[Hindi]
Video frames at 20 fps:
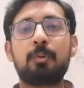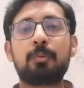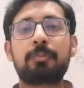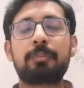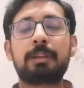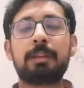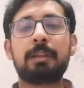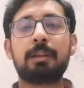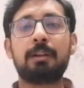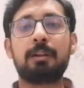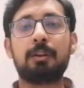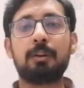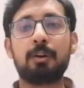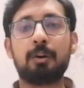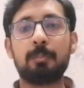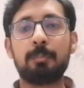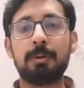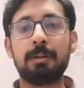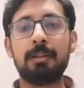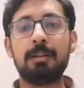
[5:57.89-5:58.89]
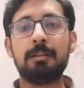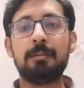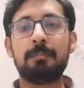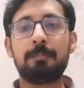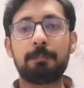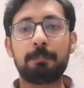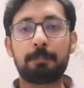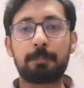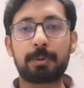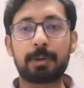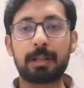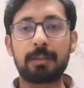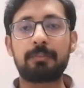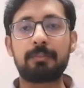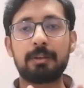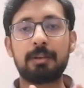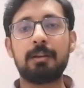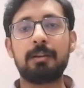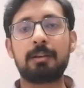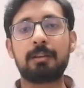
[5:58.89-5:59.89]
उसके ग्लोबल
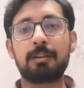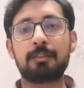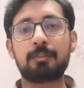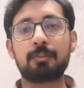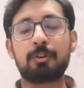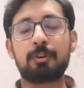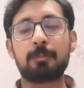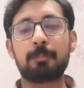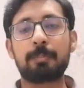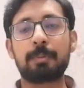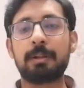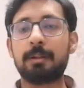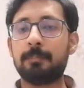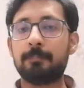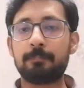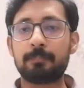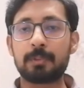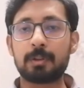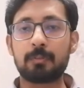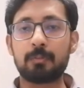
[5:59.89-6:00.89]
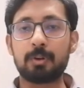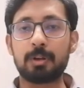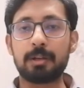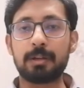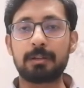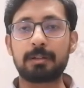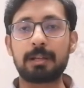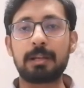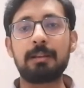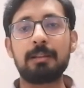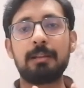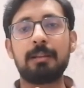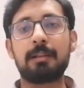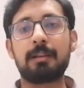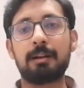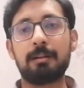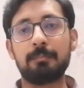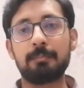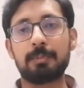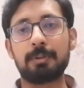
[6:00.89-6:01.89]
प्रेसिडेंट के तौर पे वॉल्टरली
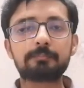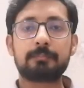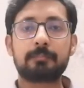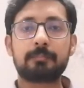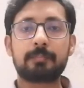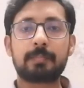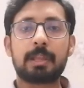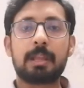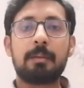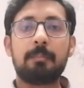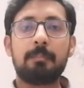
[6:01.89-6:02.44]
काम कर रहे हैं